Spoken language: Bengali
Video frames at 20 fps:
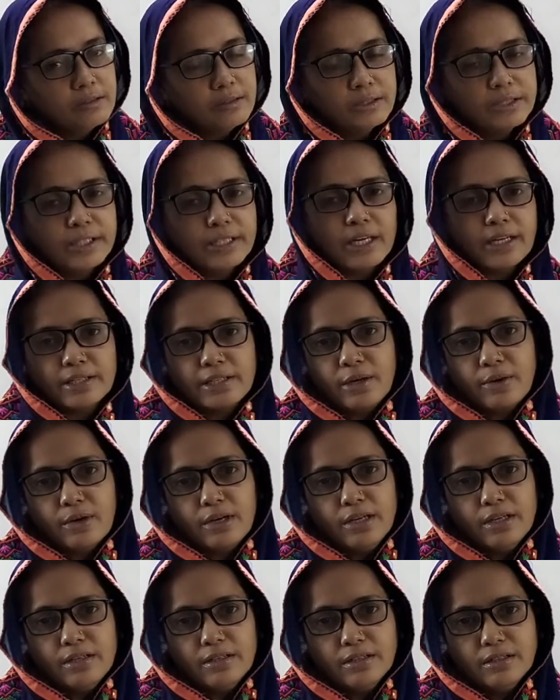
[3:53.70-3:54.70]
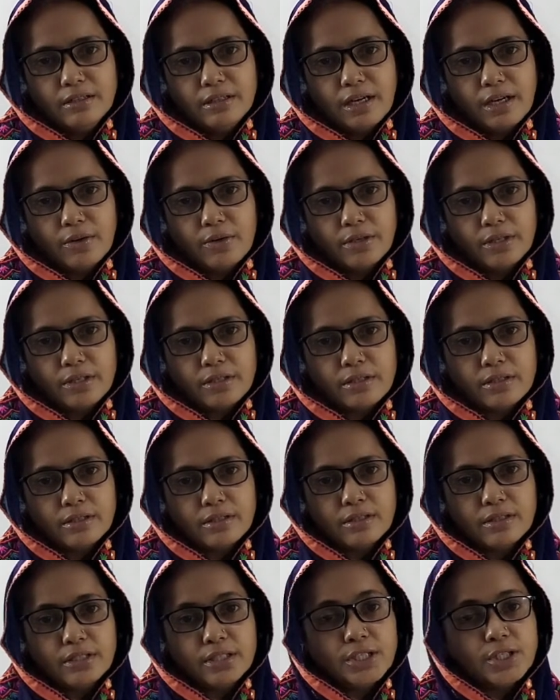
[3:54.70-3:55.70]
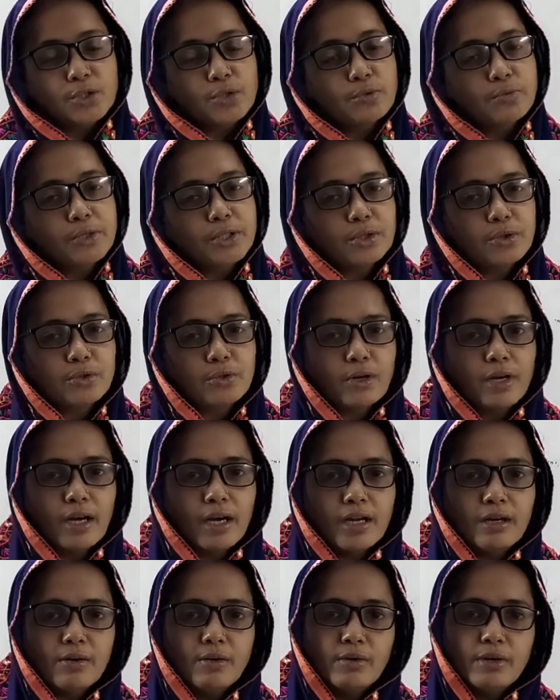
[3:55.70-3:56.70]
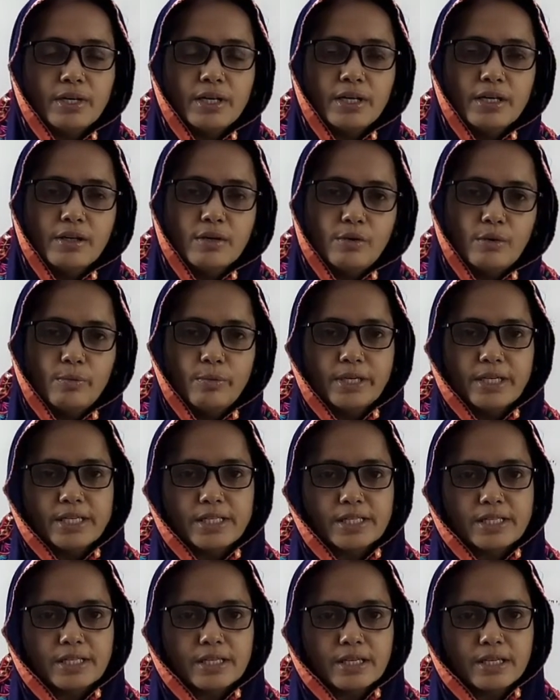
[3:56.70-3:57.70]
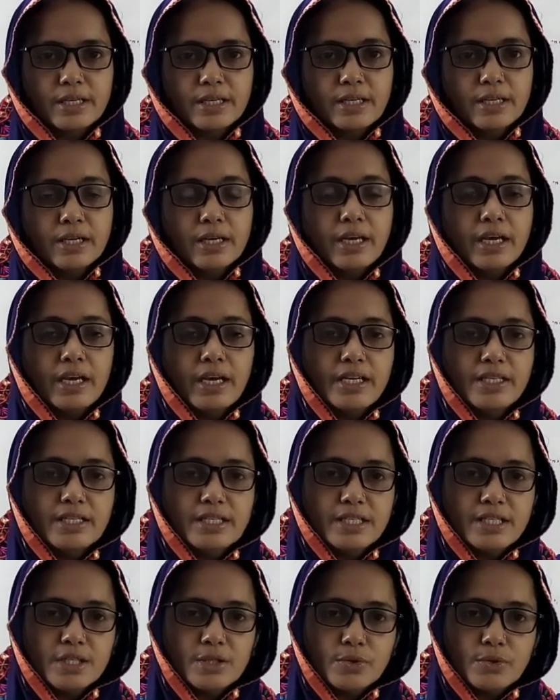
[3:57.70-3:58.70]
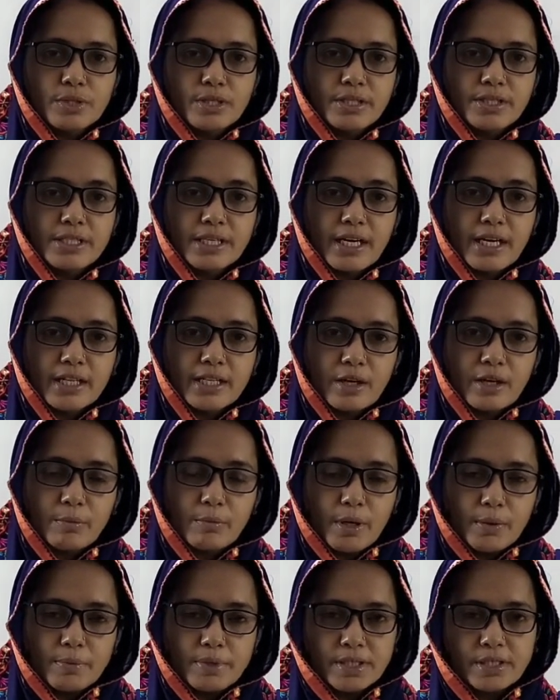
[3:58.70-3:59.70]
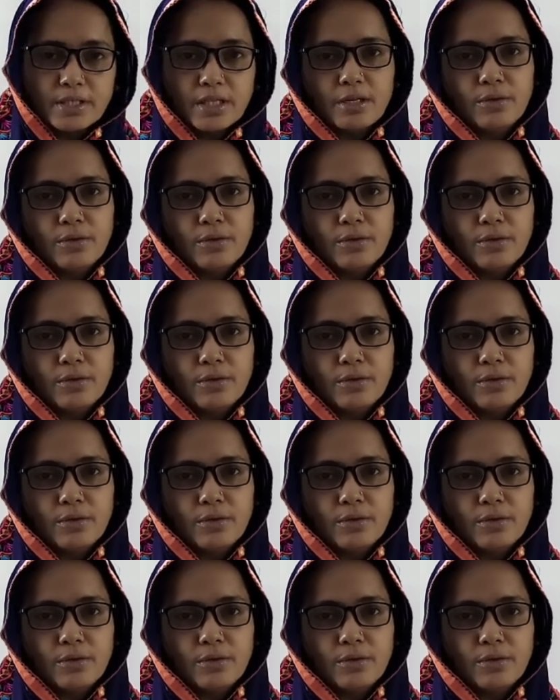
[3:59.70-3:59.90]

টিকা দেওয়ার কারণে শিশু মৃত্যুর হার অনেক কমে গেছে এই যে শিশুদের টিকা দেওয়ার ব্যবস্থা